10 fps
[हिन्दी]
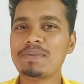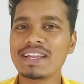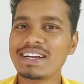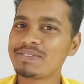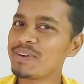
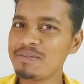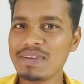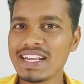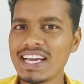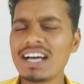प्ले रेडम कोड
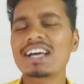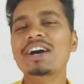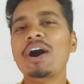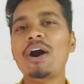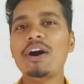मिल गया
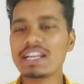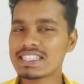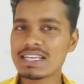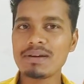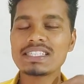और
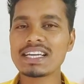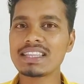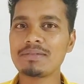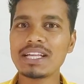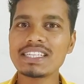इसके बाद
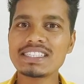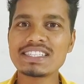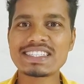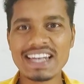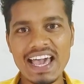जाके दबा
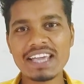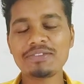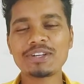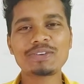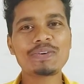दीजिए इस
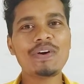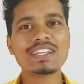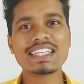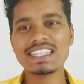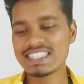लाइक बटन को
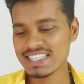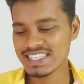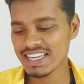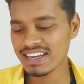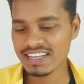और जल्दी से
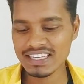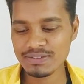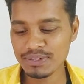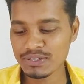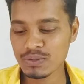शेयर
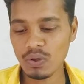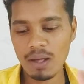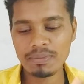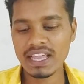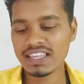करिए इस वीडियो को
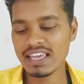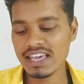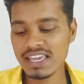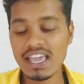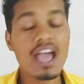अब देखते
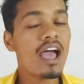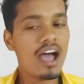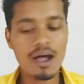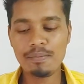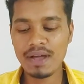हैं कि
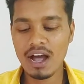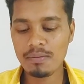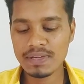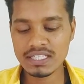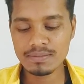अब
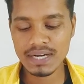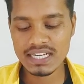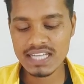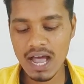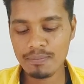अब किस
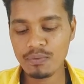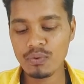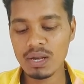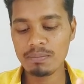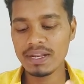प्रकार से आप
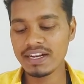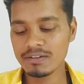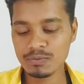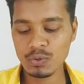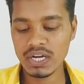गूगल प्ले
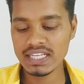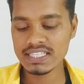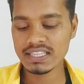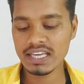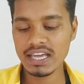रेडम कोड
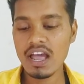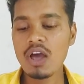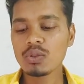ले सकते हैं